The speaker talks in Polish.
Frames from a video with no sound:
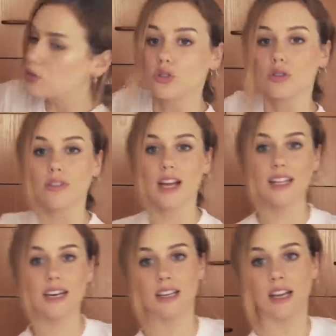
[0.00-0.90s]
dwóch
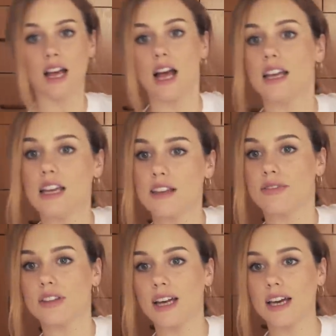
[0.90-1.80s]
szufladach i
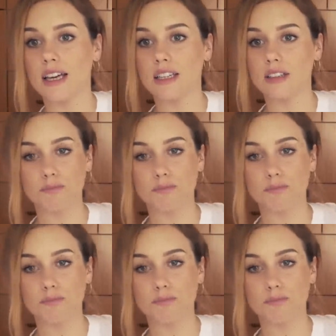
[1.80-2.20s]
w tej